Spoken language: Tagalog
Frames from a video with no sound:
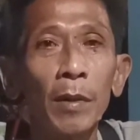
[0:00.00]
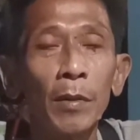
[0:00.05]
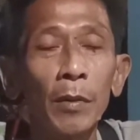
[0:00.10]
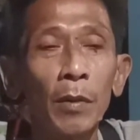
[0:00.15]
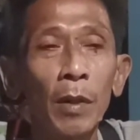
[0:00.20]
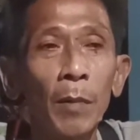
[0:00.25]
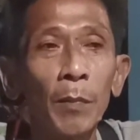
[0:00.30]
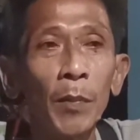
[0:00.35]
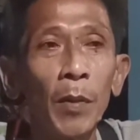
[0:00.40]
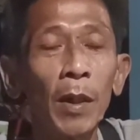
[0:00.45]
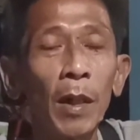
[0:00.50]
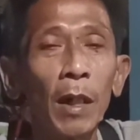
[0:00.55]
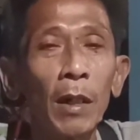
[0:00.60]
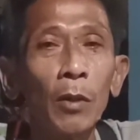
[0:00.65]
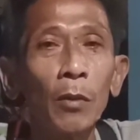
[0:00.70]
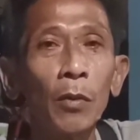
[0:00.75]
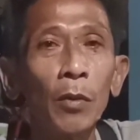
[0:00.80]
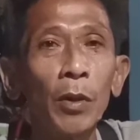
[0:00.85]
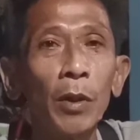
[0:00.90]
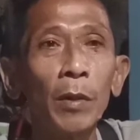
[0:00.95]
Yun pang
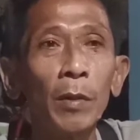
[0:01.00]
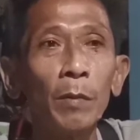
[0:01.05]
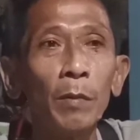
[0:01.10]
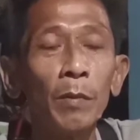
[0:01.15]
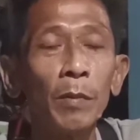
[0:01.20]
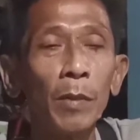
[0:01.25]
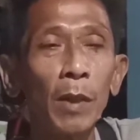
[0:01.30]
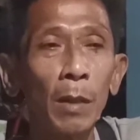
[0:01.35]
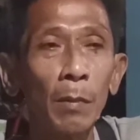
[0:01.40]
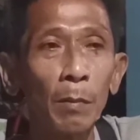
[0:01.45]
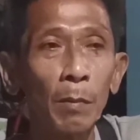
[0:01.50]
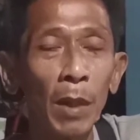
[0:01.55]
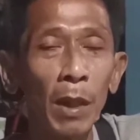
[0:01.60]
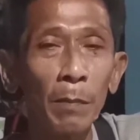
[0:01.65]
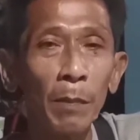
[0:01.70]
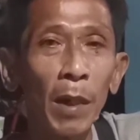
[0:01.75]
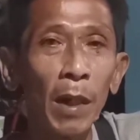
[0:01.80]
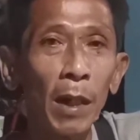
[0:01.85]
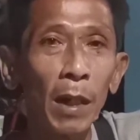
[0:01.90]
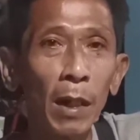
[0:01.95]
ano ko eh,
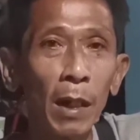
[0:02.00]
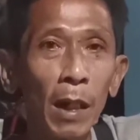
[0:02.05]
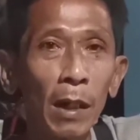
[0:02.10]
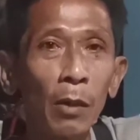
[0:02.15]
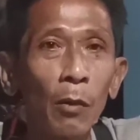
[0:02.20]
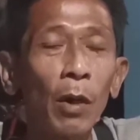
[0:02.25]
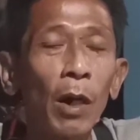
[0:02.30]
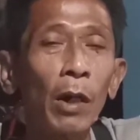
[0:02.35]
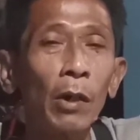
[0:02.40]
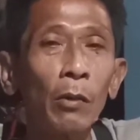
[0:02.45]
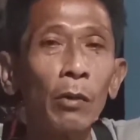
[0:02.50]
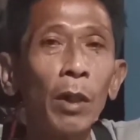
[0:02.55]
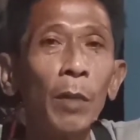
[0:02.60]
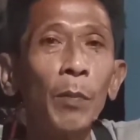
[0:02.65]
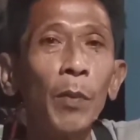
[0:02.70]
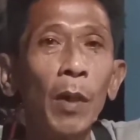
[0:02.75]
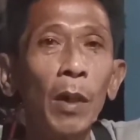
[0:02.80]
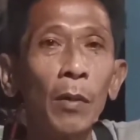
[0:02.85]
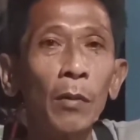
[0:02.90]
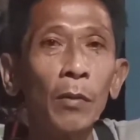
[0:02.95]
may pang araw-araw na
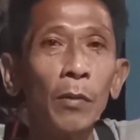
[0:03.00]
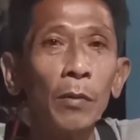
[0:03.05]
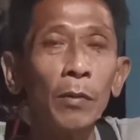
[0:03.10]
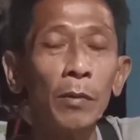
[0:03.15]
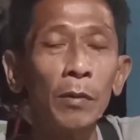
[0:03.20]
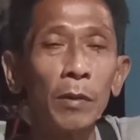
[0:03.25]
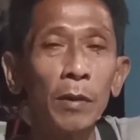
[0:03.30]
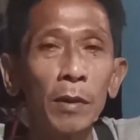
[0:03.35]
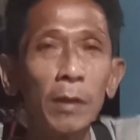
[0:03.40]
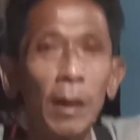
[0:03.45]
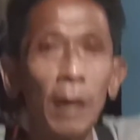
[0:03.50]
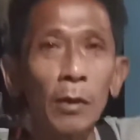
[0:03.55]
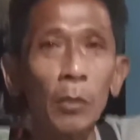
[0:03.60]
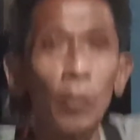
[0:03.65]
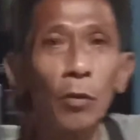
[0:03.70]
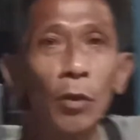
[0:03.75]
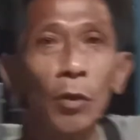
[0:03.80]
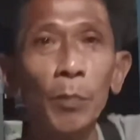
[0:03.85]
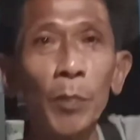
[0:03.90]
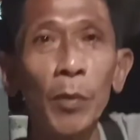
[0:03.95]
po ako. Ganun
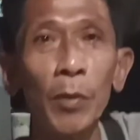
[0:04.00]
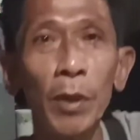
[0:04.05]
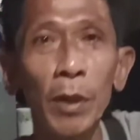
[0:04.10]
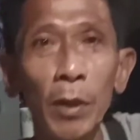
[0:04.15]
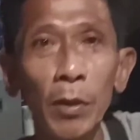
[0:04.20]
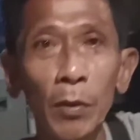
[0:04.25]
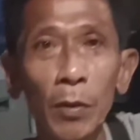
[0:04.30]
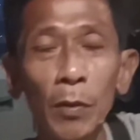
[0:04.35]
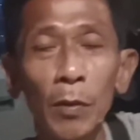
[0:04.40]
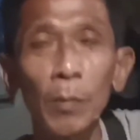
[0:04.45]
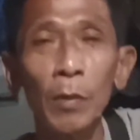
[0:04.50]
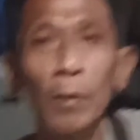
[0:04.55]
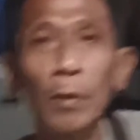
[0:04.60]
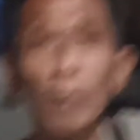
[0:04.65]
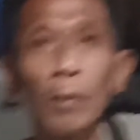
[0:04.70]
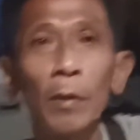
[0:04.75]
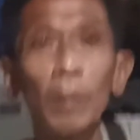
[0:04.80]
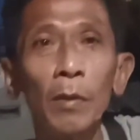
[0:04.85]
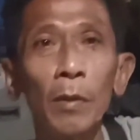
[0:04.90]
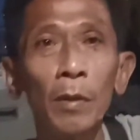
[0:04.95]
Katulong po ninyo,
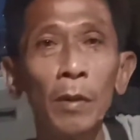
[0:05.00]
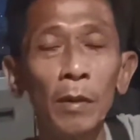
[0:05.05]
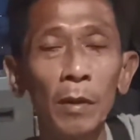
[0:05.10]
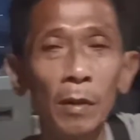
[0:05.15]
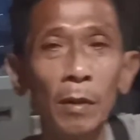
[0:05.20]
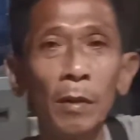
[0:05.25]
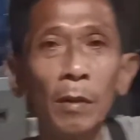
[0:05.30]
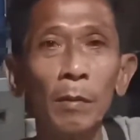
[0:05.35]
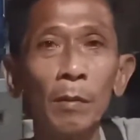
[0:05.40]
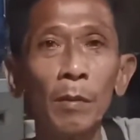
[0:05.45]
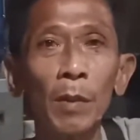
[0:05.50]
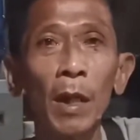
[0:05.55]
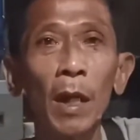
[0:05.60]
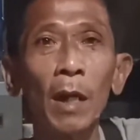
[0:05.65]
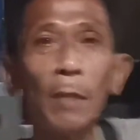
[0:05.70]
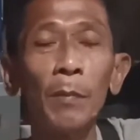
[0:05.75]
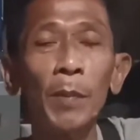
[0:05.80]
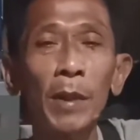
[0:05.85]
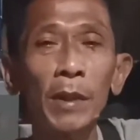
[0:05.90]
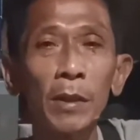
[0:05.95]

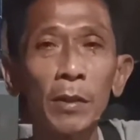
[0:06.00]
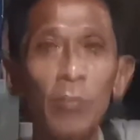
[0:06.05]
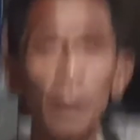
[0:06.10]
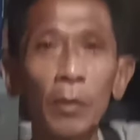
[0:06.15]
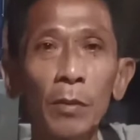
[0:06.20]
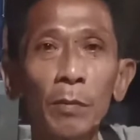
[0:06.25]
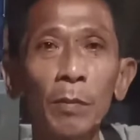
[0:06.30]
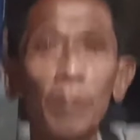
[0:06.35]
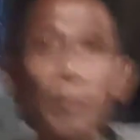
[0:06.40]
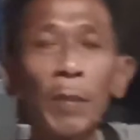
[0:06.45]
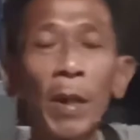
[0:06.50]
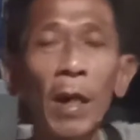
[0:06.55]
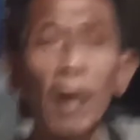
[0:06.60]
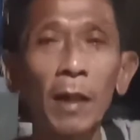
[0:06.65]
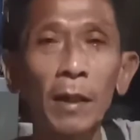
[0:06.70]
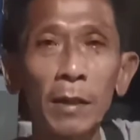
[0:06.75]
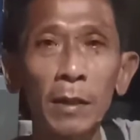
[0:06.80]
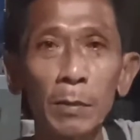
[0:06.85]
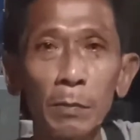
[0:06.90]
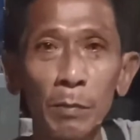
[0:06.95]
ah, Pastor
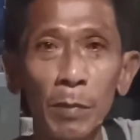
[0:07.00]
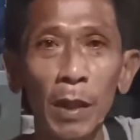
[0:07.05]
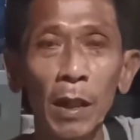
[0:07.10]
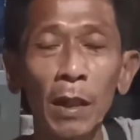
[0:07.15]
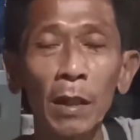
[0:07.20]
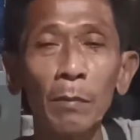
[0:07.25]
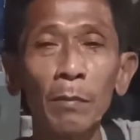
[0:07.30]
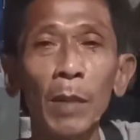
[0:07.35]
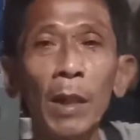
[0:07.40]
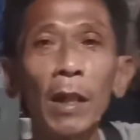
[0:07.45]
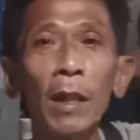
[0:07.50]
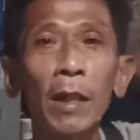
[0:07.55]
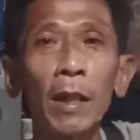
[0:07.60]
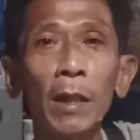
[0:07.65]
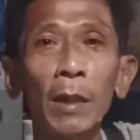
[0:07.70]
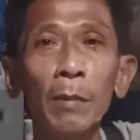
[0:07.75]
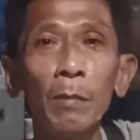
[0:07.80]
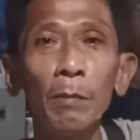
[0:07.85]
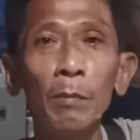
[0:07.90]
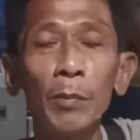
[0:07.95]
Paz.
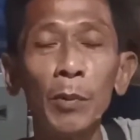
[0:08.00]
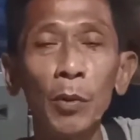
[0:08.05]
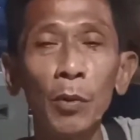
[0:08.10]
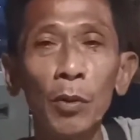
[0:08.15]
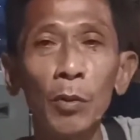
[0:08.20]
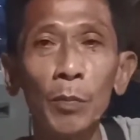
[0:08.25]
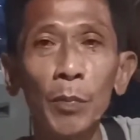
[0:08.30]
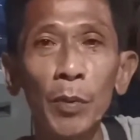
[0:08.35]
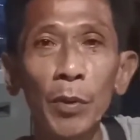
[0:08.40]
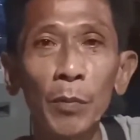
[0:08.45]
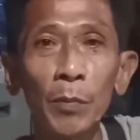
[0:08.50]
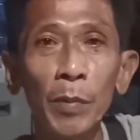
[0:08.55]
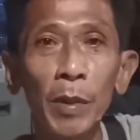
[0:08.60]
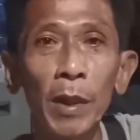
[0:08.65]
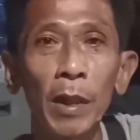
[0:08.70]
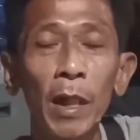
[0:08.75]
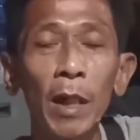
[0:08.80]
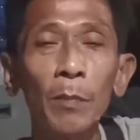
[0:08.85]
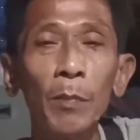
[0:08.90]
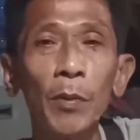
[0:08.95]
malaking tulong po yung
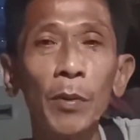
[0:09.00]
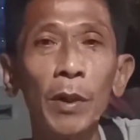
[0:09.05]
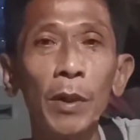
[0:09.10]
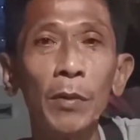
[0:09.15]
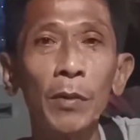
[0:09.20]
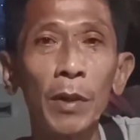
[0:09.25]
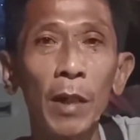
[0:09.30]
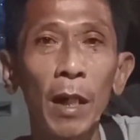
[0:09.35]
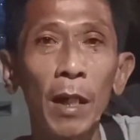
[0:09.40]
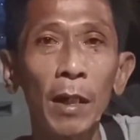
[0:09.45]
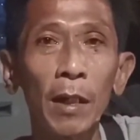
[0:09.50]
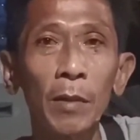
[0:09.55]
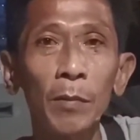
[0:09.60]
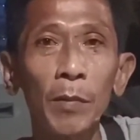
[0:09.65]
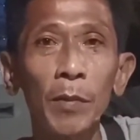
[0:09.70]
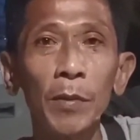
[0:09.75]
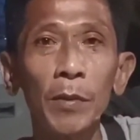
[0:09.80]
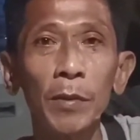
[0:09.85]
binigay po ninyo sa akin.